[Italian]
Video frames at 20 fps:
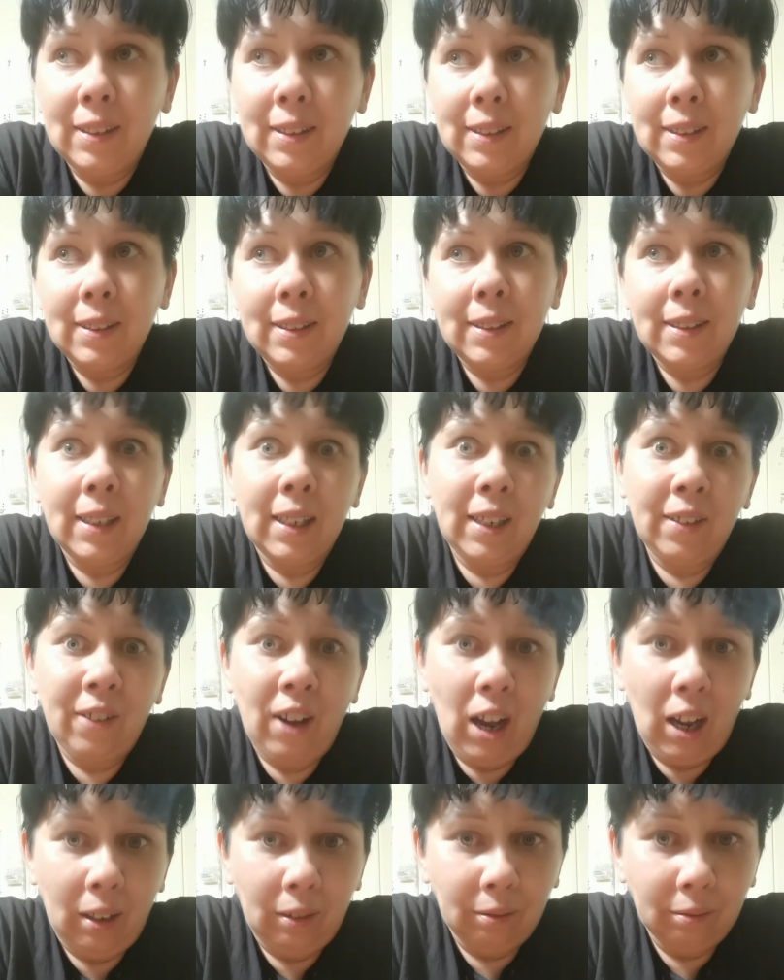se ne
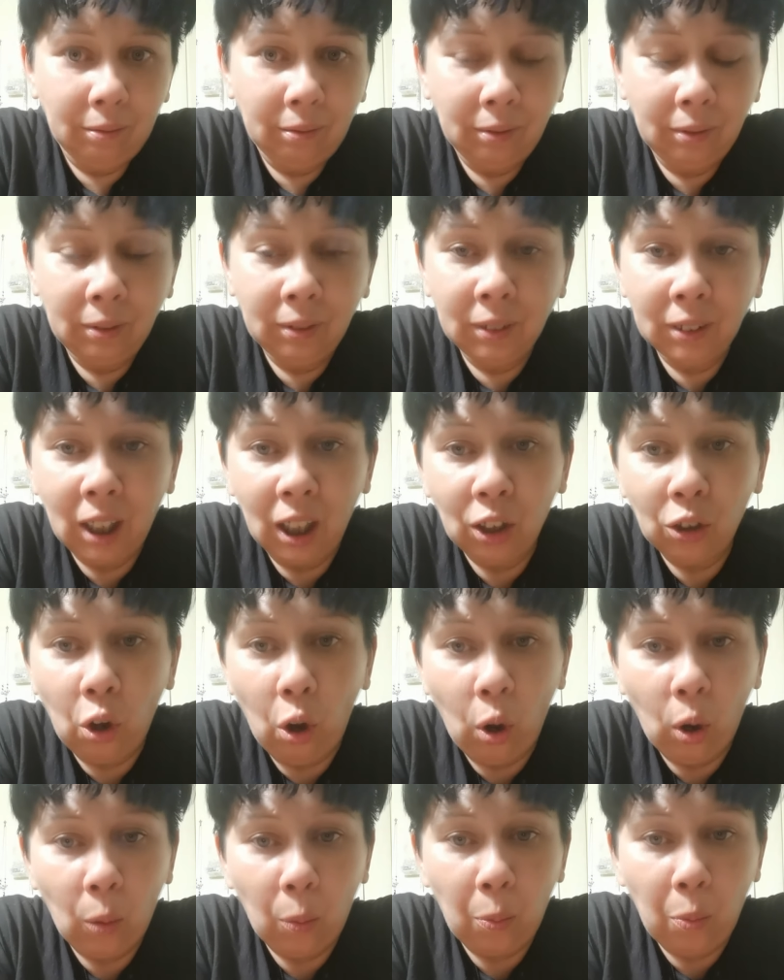va dal
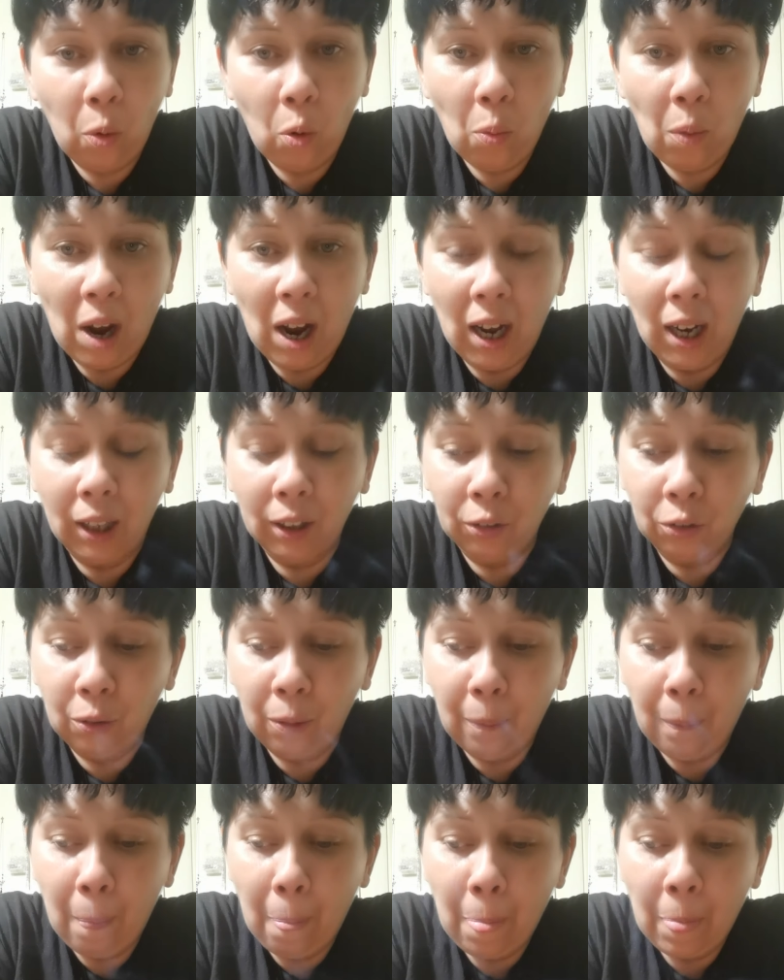corpo
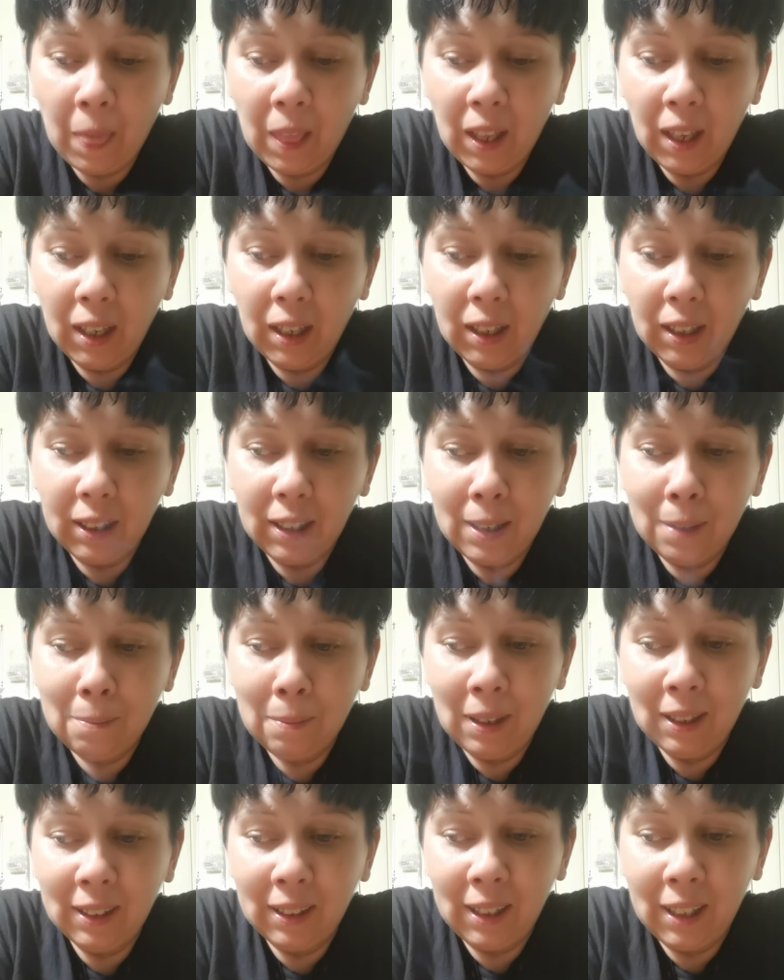umano in
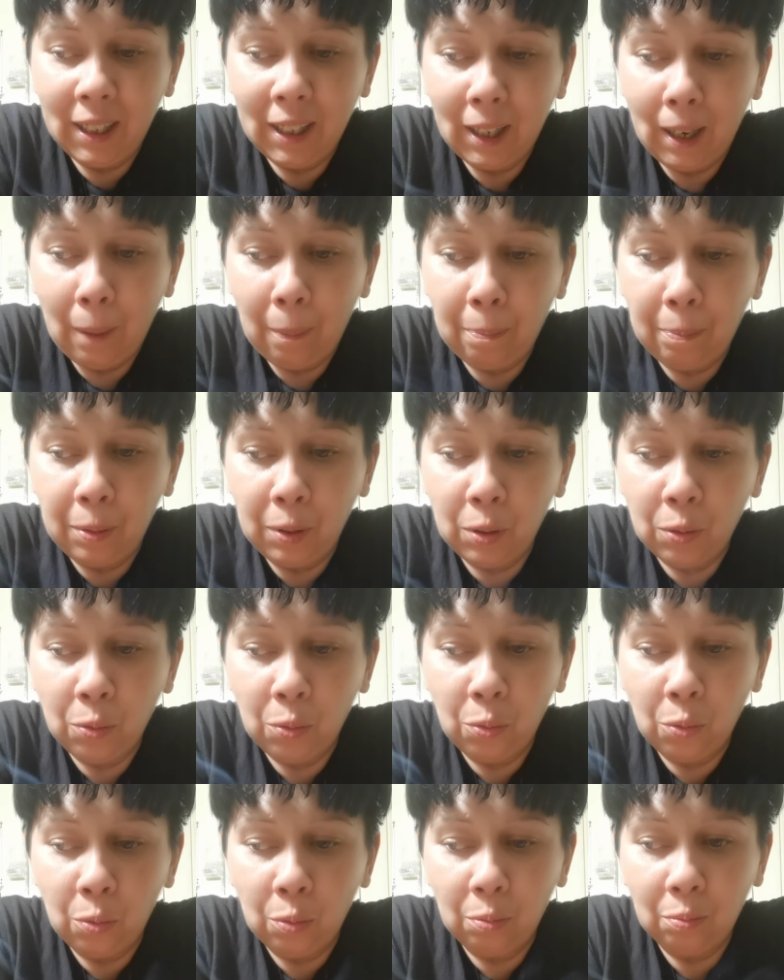maniera
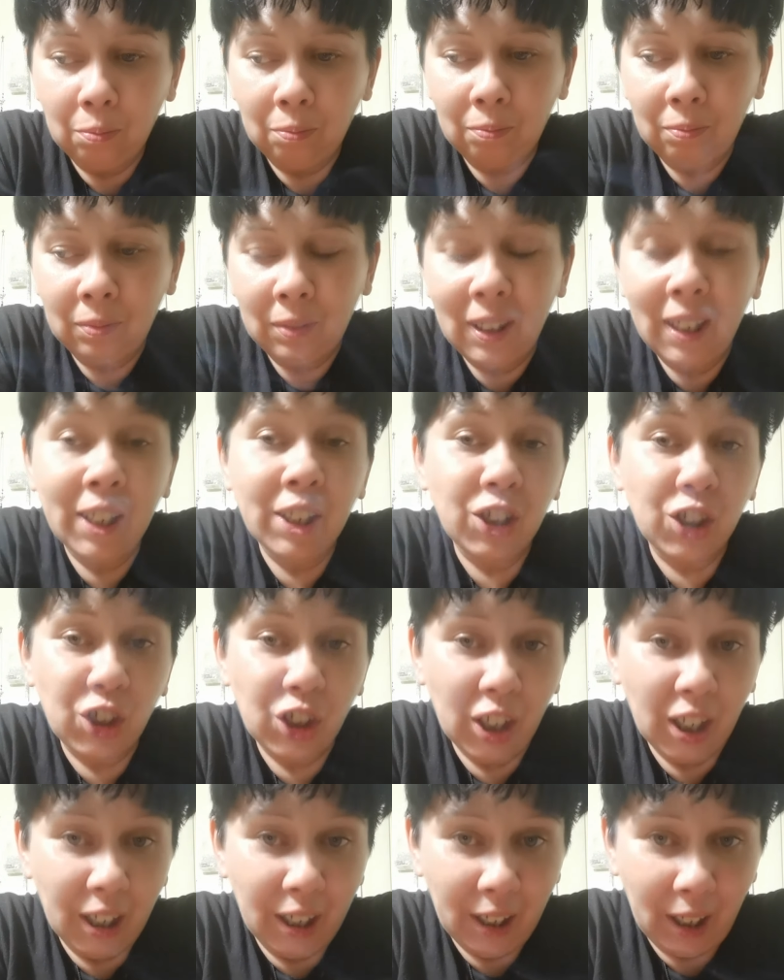più
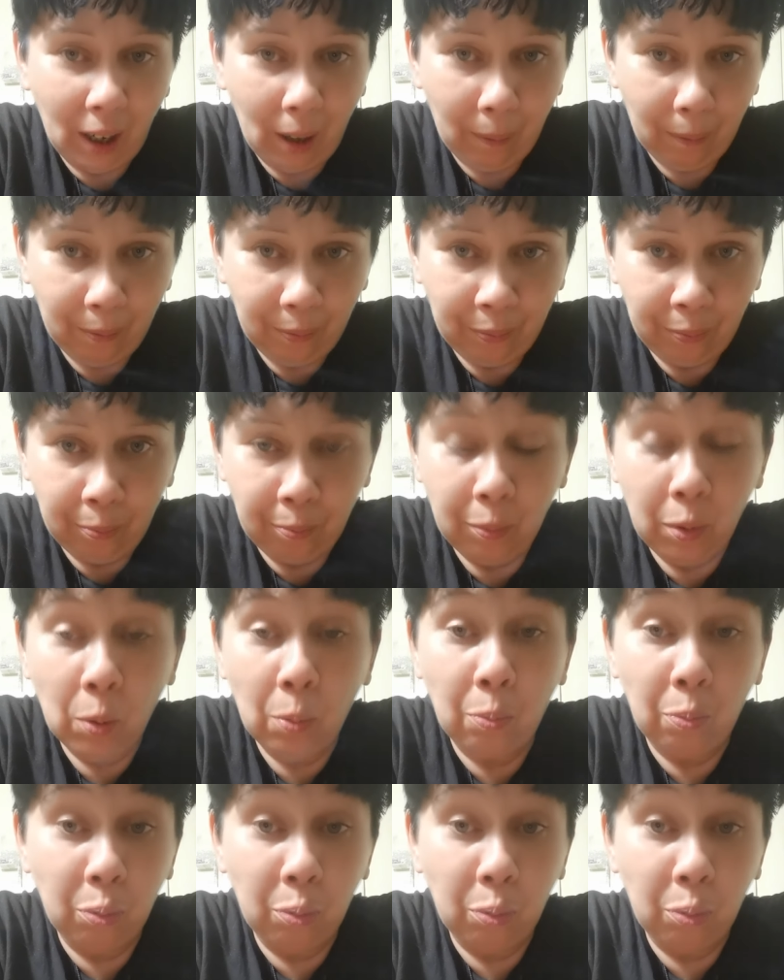leggera, più